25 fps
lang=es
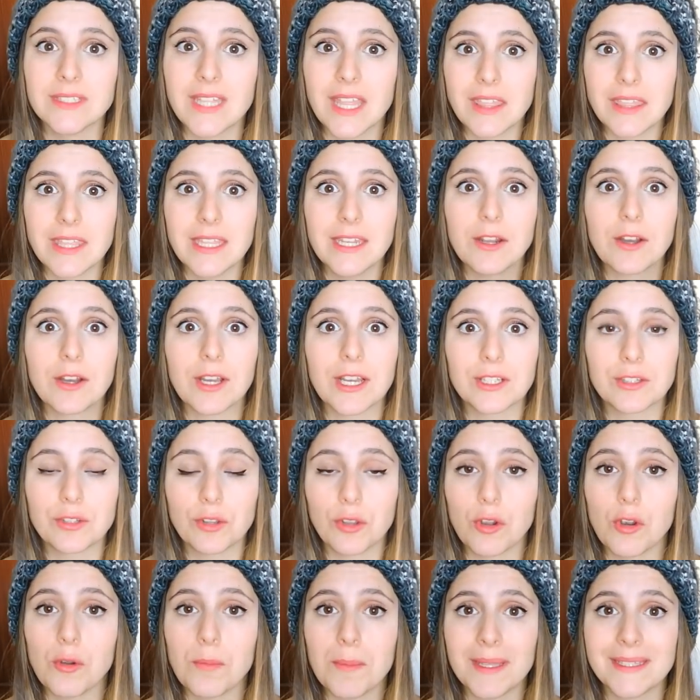Deciros que
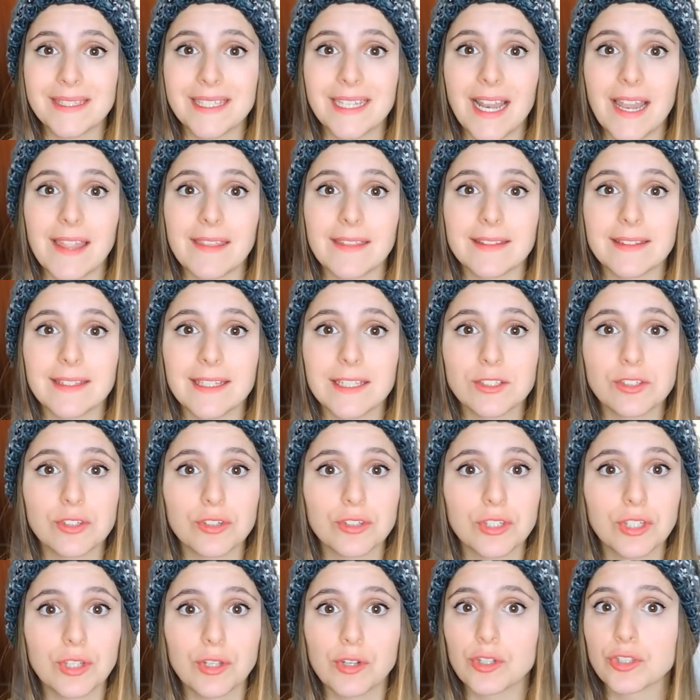todos los materiales de este
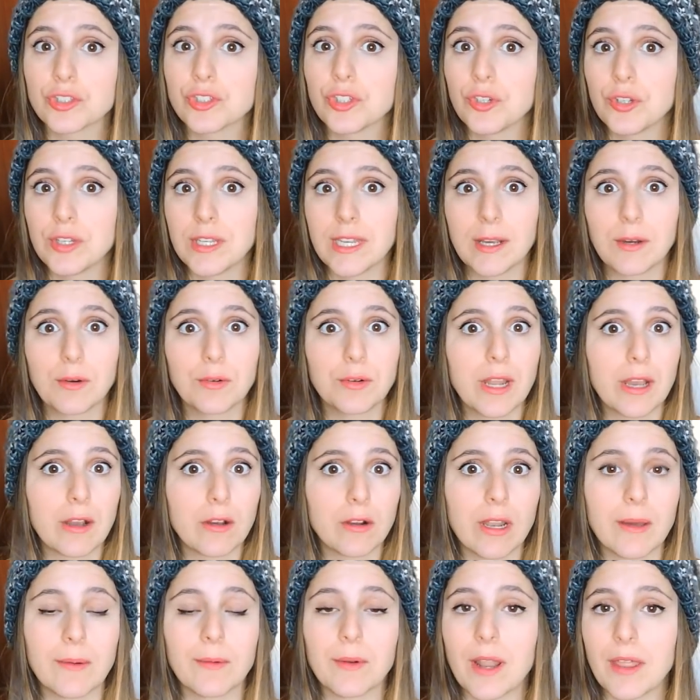sorteo no son ninguna
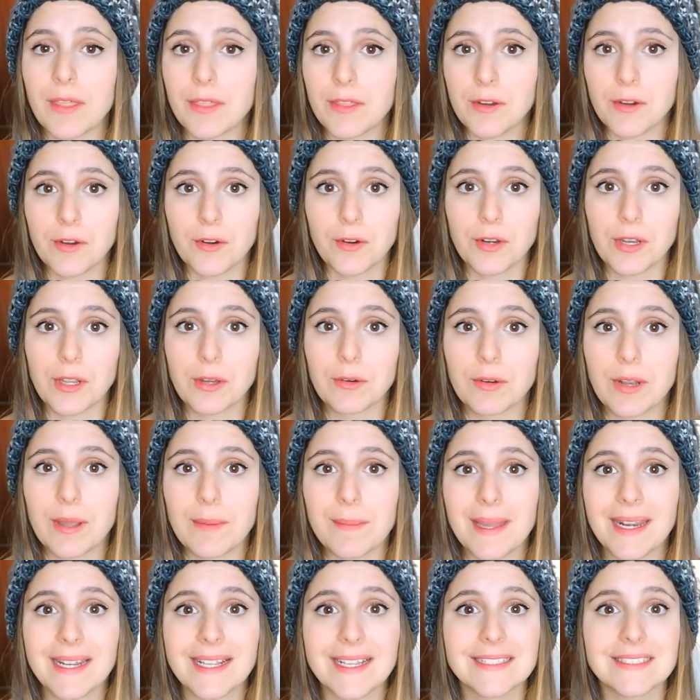colaboración con ninguna
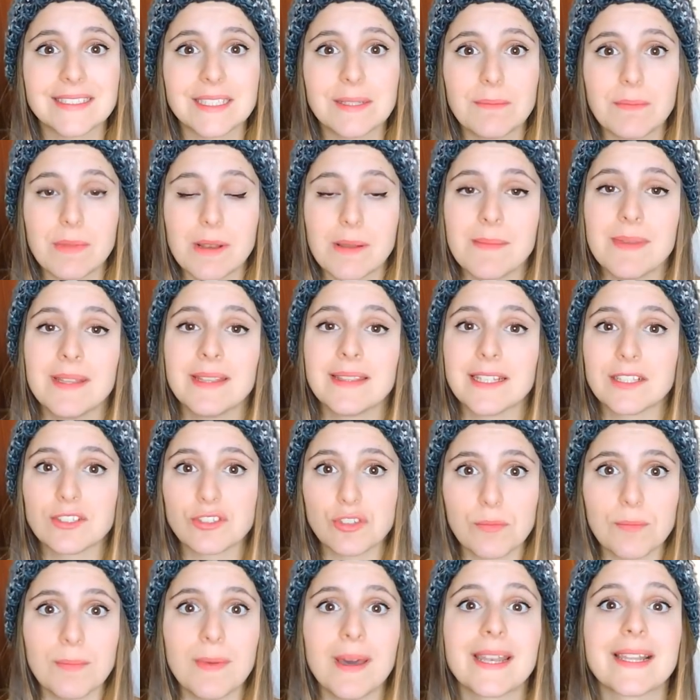marca, simplemente
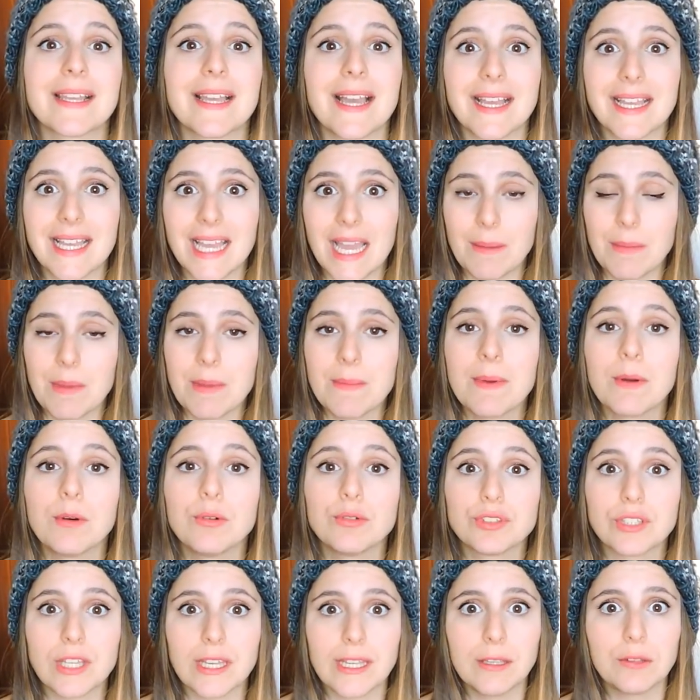son marcas que a mí me
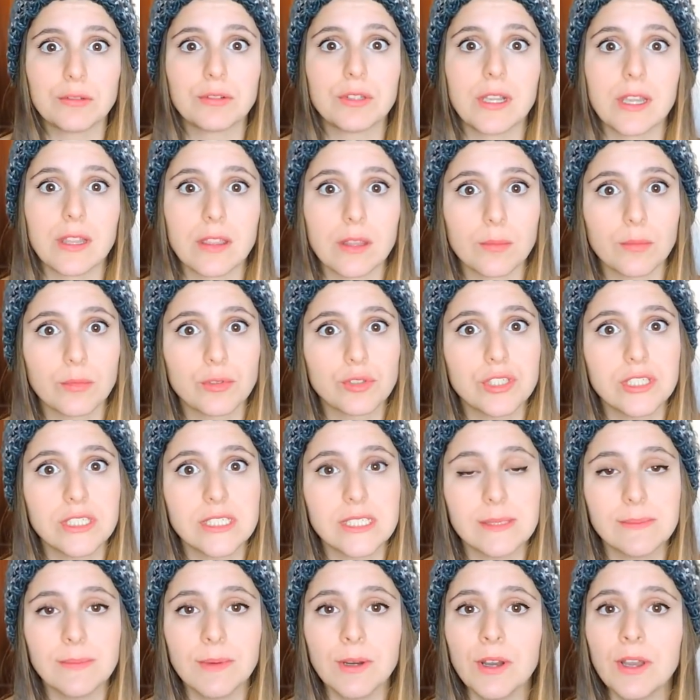gustan y utilizo
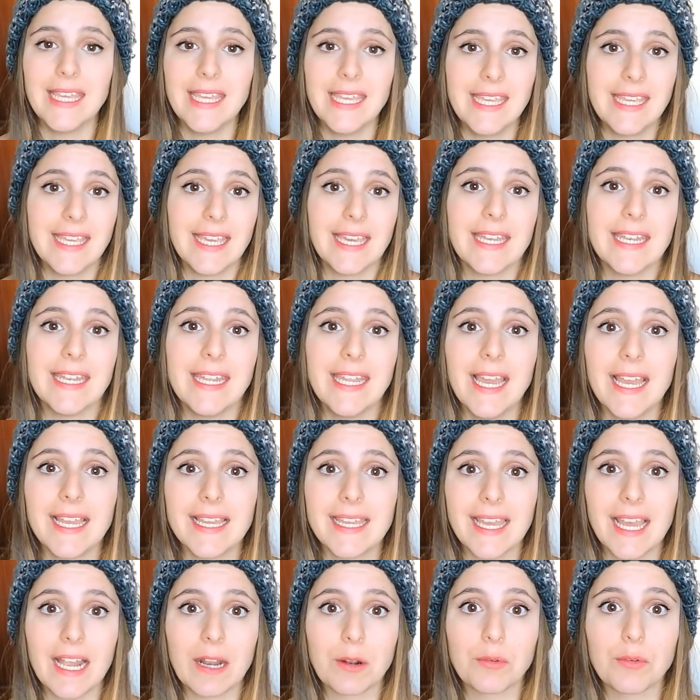muchísimo y quería
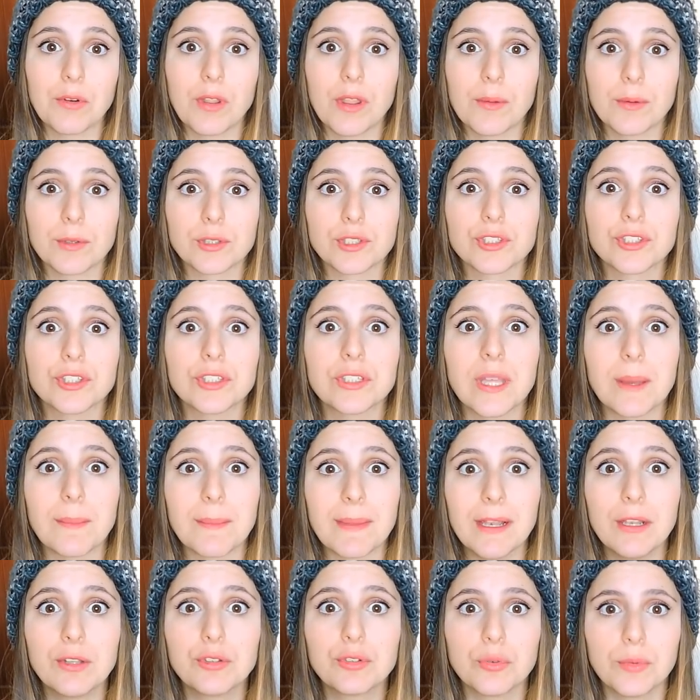que alguno de vosotros
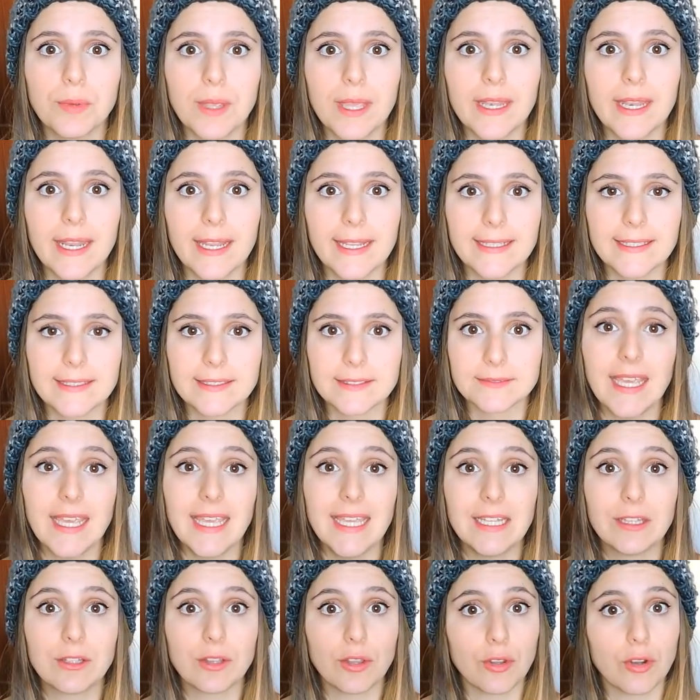también lo tuvierais.
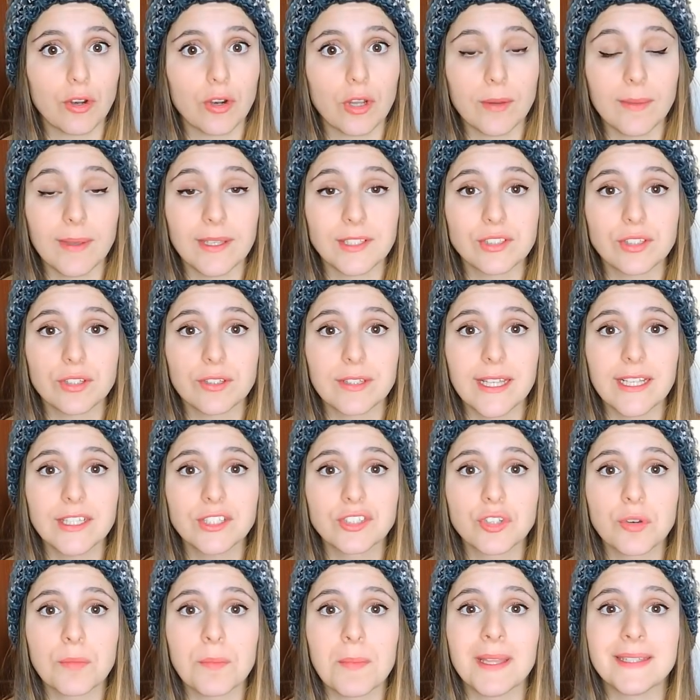Y todo lo que voy a sortear
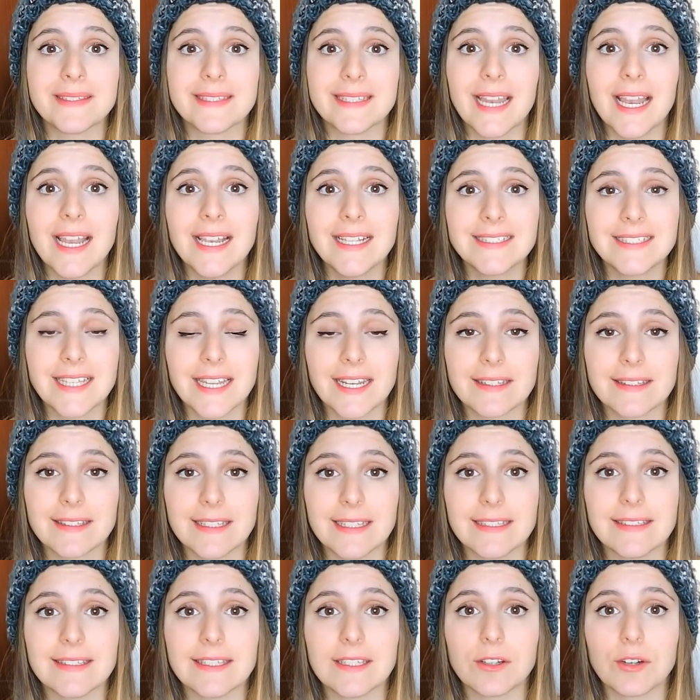son materiales
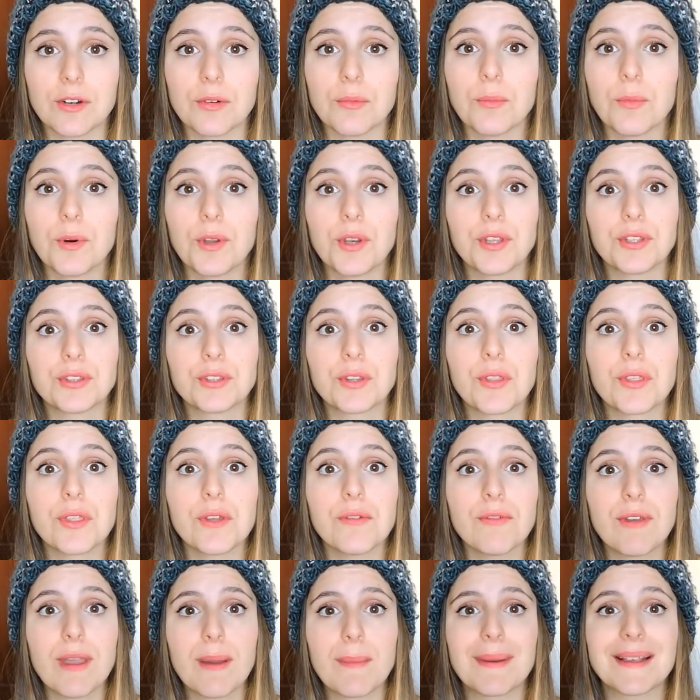artísticos. Bueno,
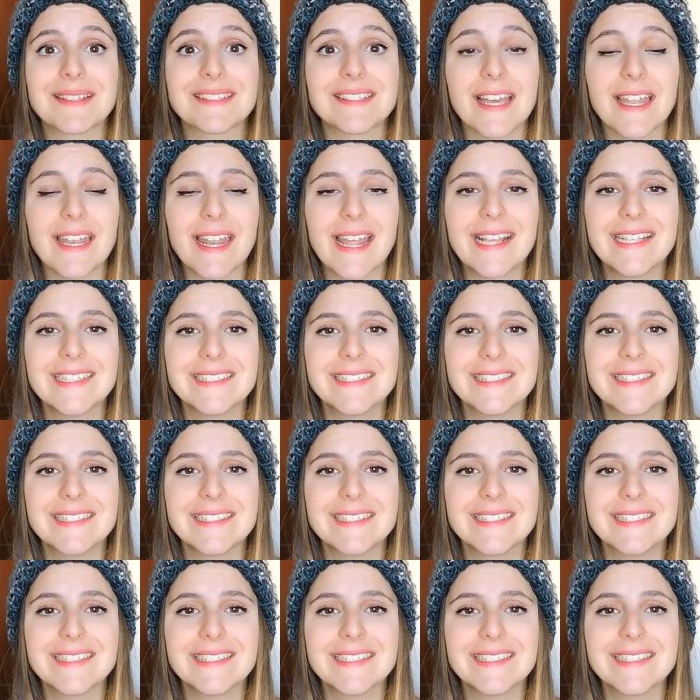entonces voy a pasar a